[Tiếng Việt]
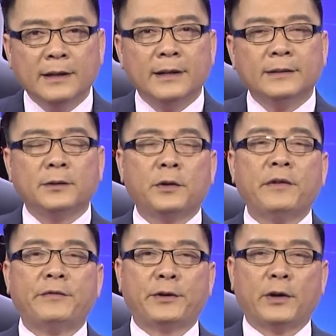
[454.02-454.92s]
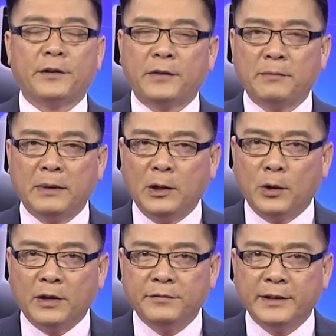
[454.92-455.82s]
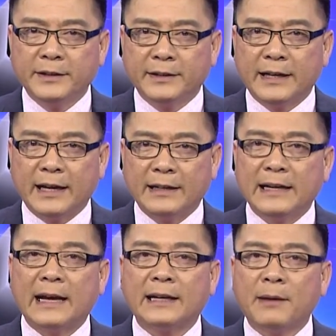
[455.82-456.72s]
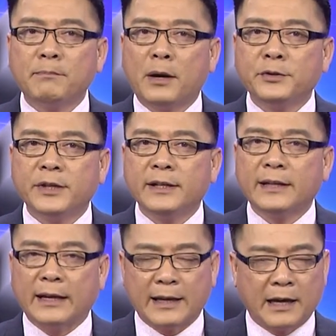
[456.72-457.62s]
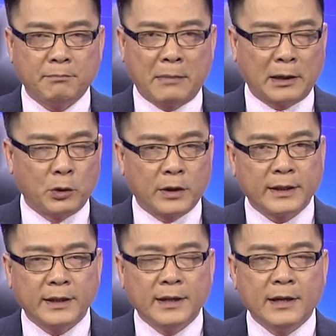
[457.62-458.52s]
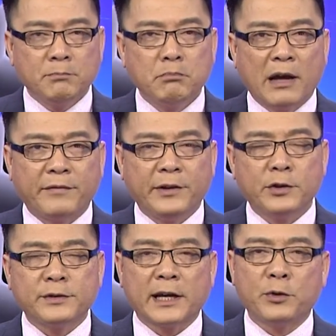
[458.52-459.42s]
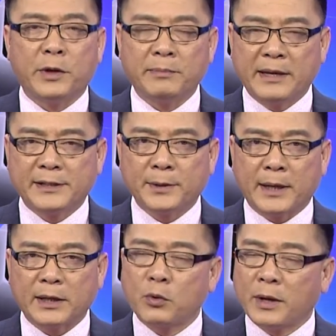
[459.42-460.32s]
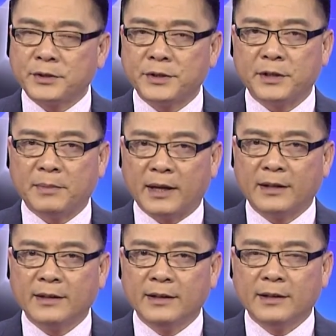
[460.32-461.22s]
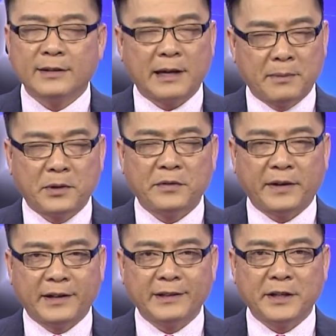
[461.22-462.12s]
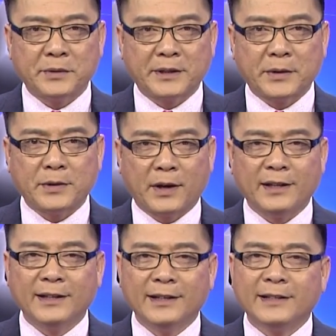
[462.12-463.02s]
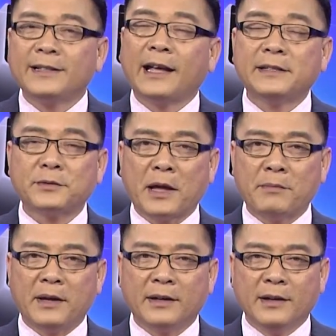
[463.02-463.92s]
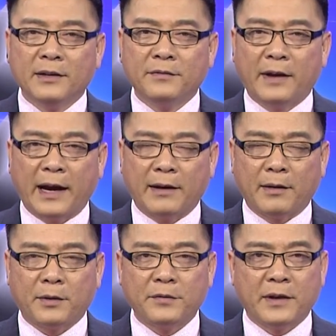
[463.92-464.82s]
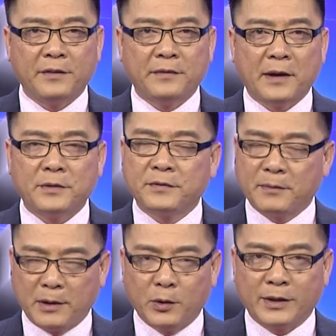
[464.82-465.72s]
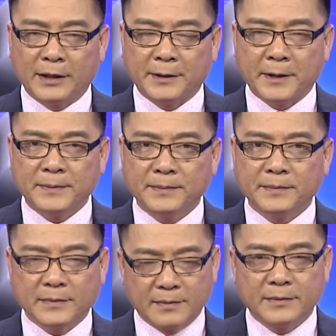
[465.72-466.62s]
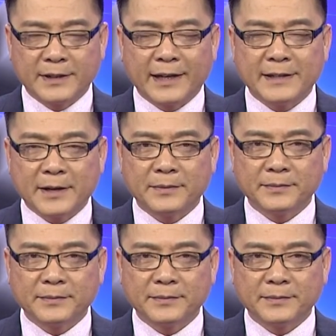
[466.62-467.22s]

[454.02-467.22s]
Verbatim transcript: Thưa quý vị, vừa rồi là phần bình luận với tựa đề Đàn áp báo chí tại Nga bằng luật, bài viết do Trang Nguyễn biên soạn Quang Trương trình bày. Cảm ơn quý vị rất nhiều đã theo dõi. Xin kính chào tạm biệt và hẹn gặp lại quý vị vào phần bình luận lần tới. Xin kính chào.